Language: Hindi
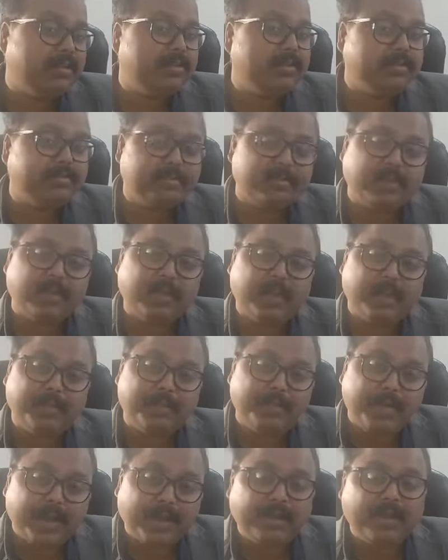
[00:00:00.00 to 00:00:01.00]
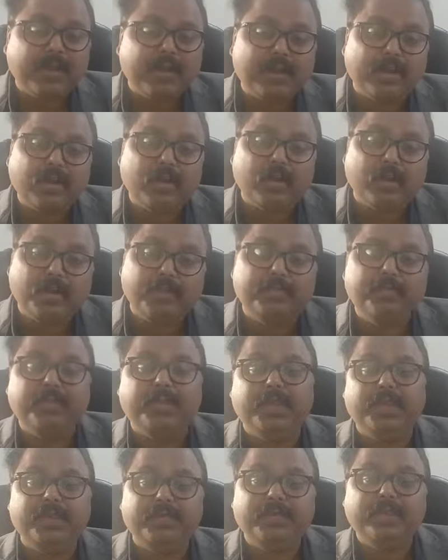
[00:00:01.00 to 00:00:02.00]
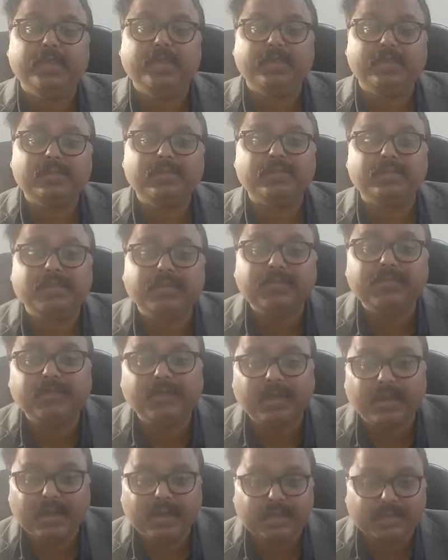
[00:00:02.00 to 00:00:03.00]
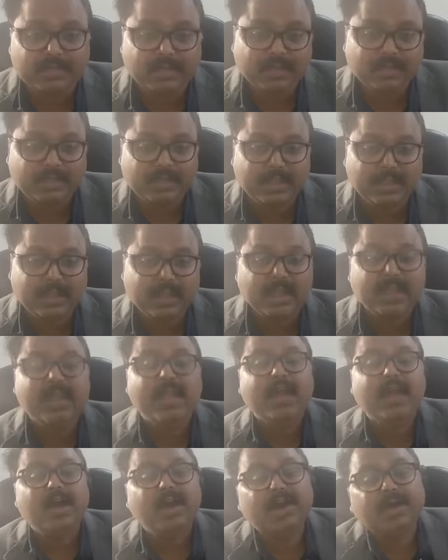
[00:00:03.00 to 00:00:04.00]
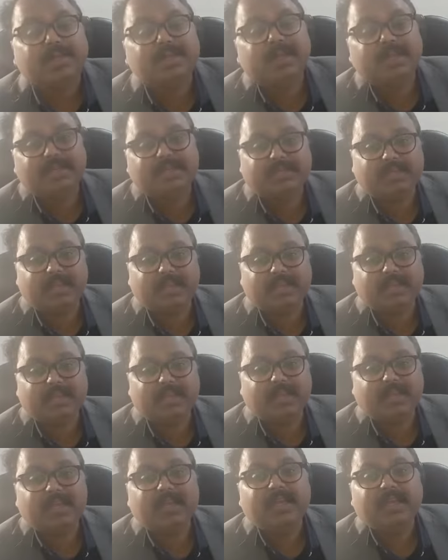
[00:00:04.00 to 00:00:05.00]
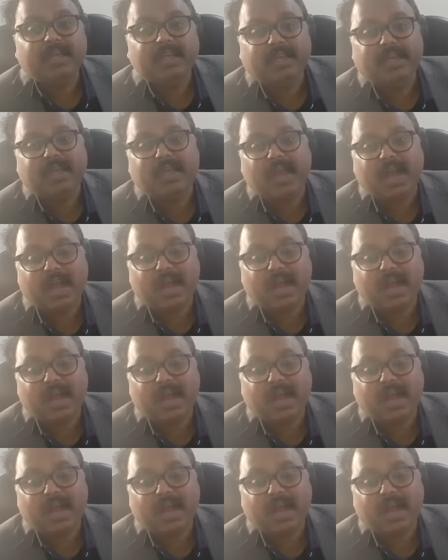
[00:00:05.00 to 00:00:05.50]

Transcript: कंजम्पशन का पैटर्न हम बिहेवियरल शिफ्ट करना चाहते हैं हम नहीं चाहते कि